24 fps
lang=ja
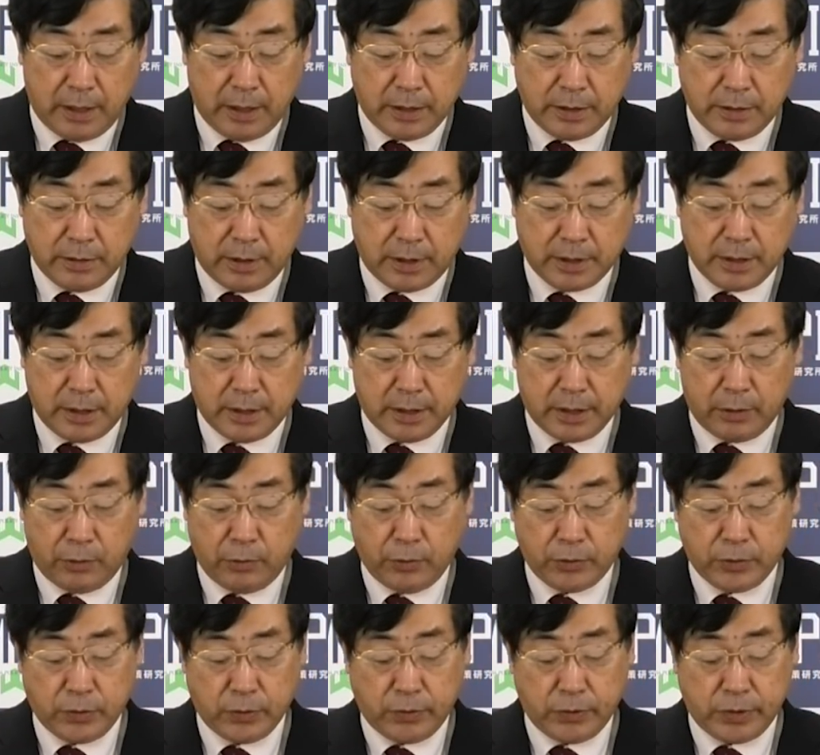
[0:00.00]
菅政権
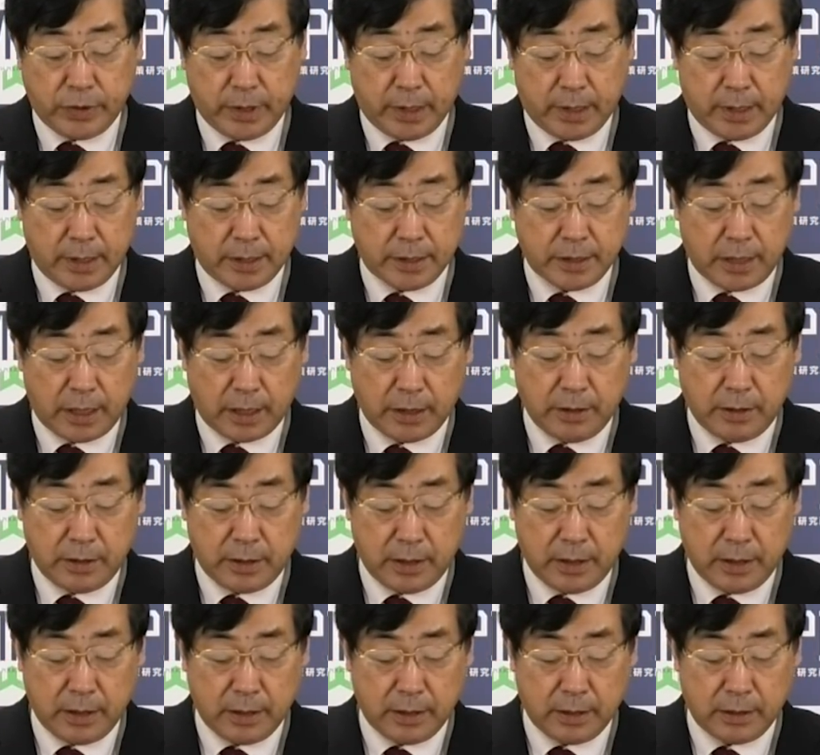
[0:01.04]
発足してから最
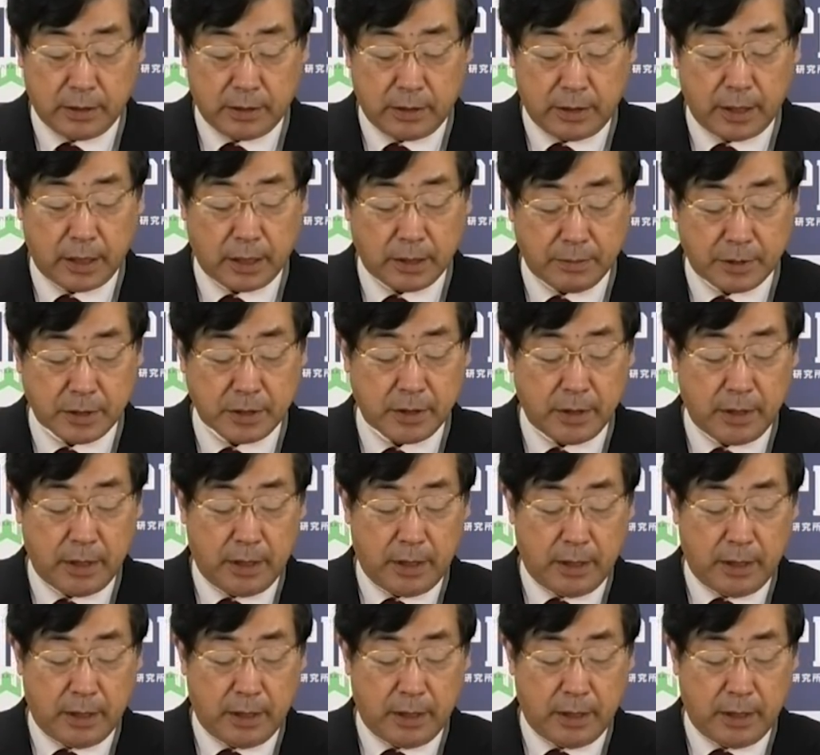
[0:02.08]
低であります。